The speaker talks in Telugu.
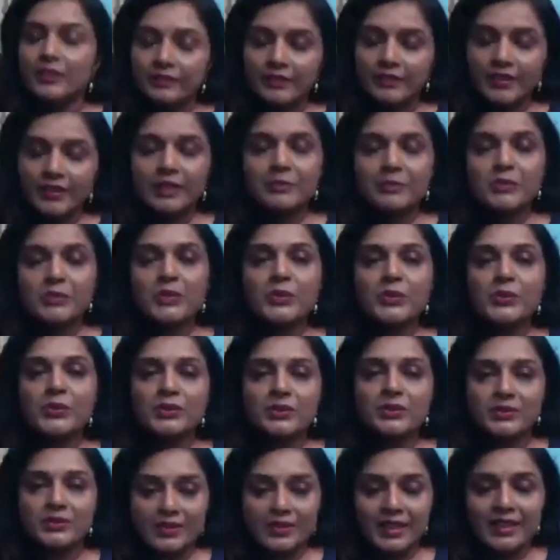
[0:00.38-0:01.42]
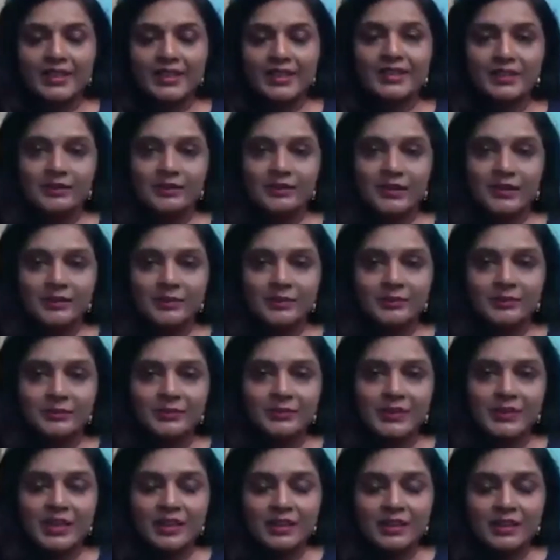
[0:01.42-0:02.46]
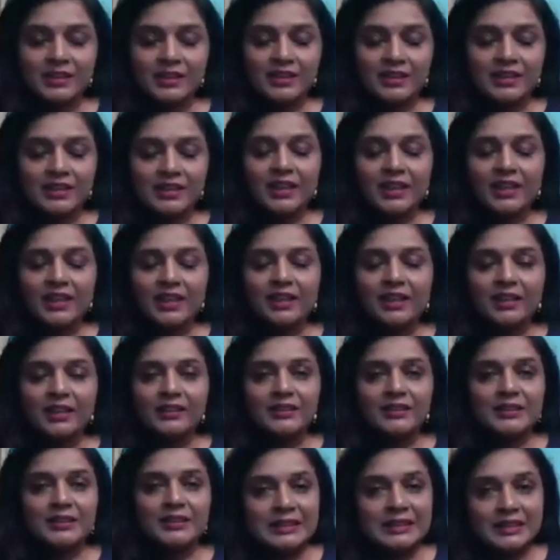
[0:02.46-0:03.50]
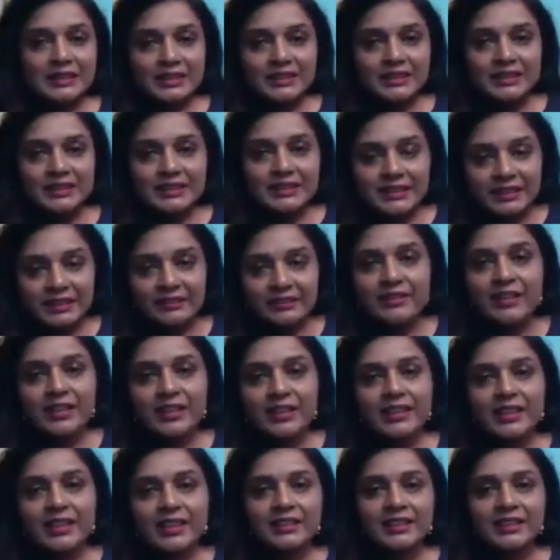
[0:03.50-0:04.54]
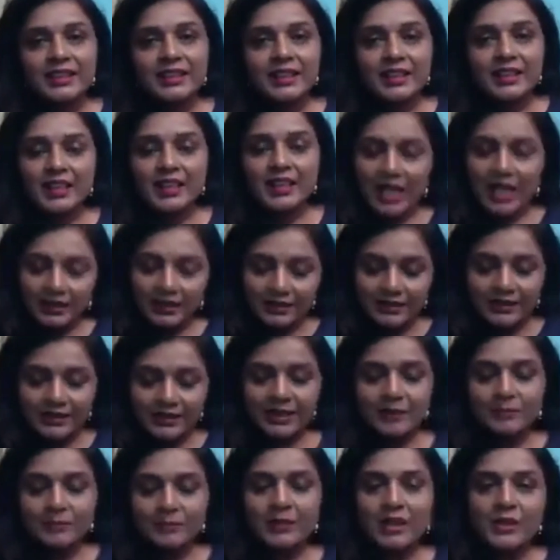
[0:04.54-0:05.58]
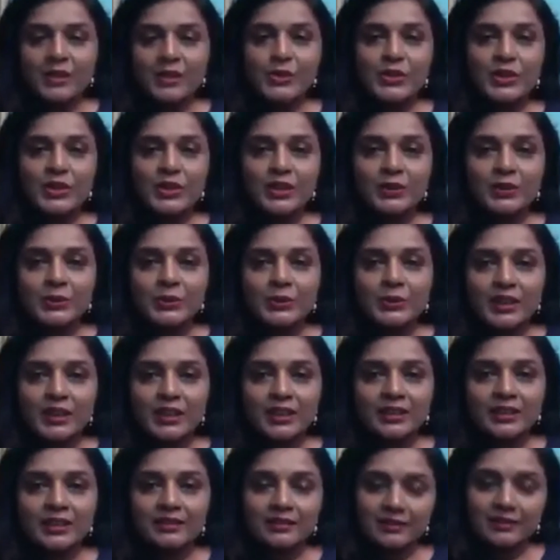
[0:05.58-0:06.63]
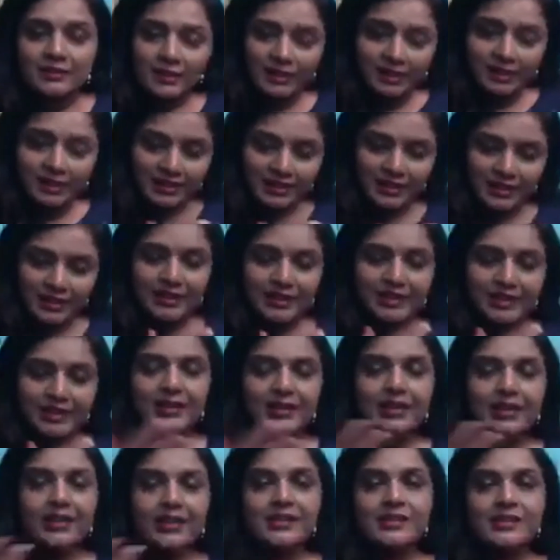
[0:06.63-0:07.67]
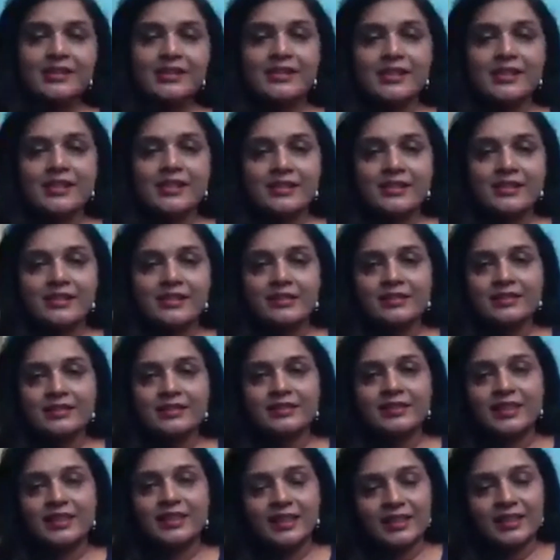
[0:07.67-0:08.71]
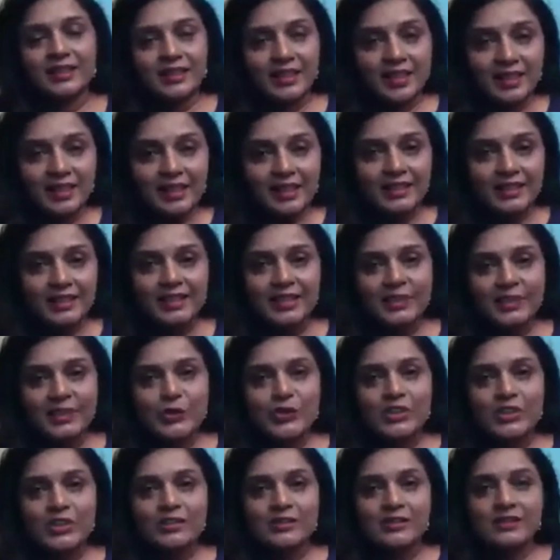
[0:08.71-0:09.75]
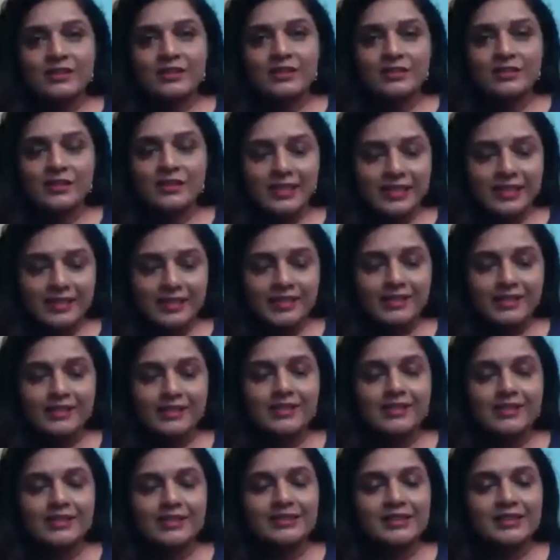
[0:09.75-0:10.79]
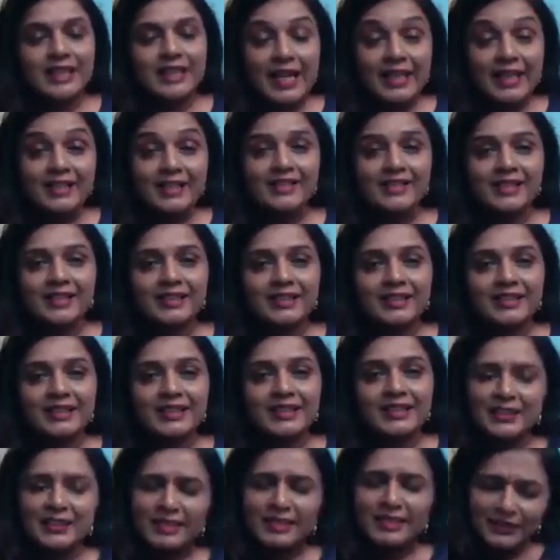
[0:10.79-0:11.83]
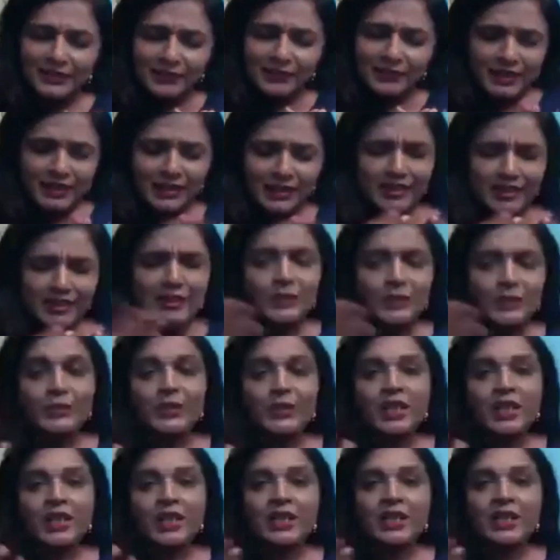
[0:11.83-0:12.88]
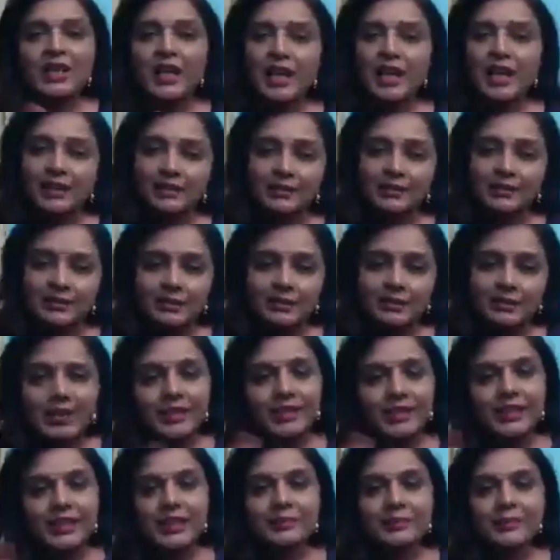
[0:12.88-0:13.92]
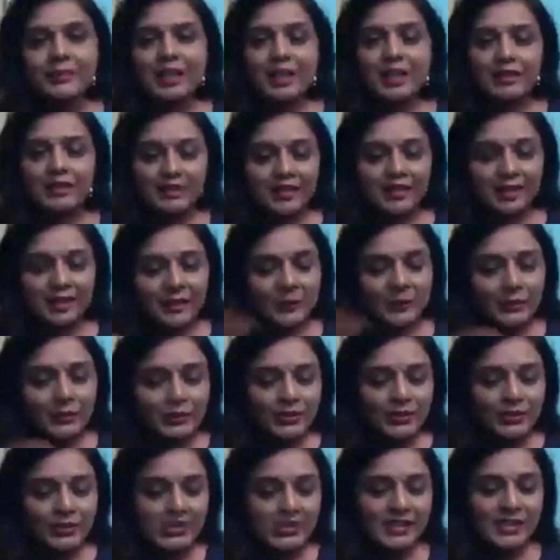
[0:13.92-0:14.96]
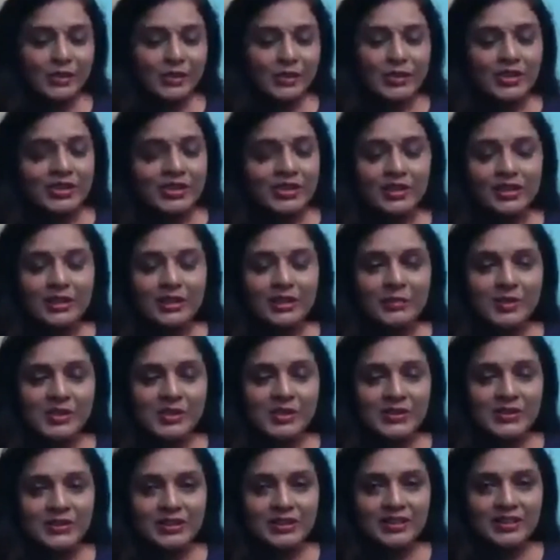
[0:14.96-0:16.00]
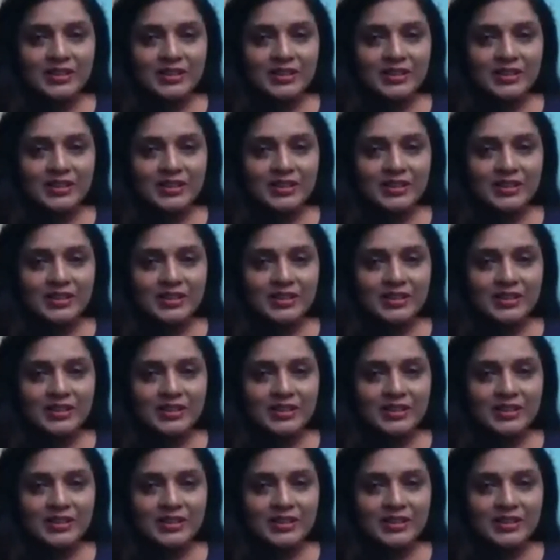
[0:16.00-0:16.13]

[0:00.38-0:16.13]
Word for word: వెల్కమ్ టు కాకిన్ ఆ జనరల్లీ అయితే అందరం మనుషులం కూడా రకరకాల ఇన్సిడెంట్స్ రకరకాల టెన్షన్స్ స్ట్రెస్ యాంగ్జైటీ ఇవన్నీ కూడా అందరికీ మనందరికీ ఉంటున్న సిచ్యువేషన్ కనిపిస్తాం